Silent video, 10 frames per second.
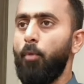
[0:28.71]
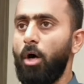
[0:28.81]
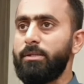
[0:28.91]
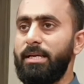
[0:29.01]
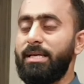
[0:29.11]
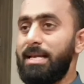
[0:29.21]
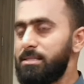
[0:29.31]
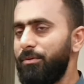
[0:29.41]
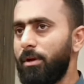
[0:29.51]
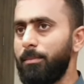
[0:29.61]
बहुत
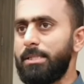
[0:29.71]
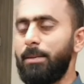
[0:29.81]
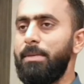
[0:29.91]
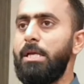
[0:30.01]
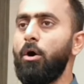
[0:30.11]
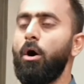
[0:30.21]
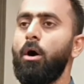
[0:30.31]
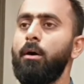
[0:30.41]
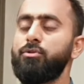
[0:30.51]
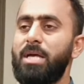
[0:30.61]
एग्रेसिव हमत अमली
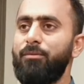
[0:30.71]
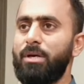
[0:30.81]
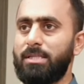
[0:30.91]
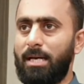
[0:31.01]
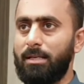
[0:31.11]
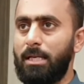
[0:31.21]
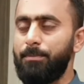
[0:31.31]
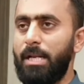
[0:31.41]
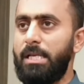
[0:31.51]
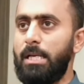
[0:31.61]
असेंबली जो है वो इख्तियार करनी
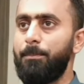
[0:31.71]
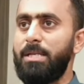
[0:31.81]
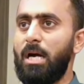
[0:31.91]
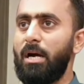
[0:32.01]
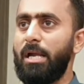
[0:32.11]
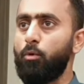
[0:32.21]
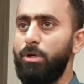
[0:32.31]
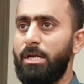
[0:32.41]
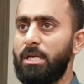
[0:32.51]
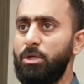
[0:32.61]
पड़ेगी अपनी आंखें
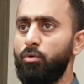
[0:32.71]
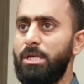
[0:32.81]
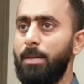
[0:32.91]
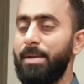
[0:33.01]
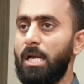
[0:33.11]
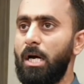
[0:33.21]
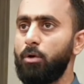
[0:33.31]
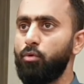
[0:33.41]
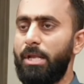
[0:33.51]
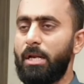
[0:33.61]
खुली रखनी होंगी अपने कान
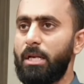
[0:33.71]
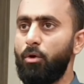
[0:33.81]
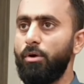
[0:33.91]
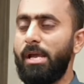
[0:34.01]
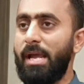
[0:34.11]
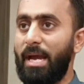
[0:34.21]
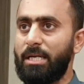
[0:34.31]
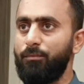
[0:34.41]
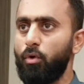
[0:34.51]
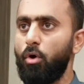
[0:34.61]
खुले रखने होंगे
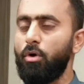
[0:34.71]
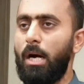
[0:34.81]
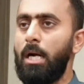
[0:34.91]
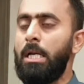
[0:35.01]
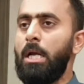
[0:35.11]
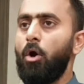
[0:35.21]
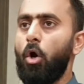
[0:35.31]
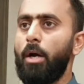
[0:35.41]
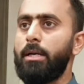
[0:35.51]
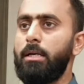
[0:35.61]
एक्टिव होना होगा
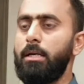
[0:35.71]
और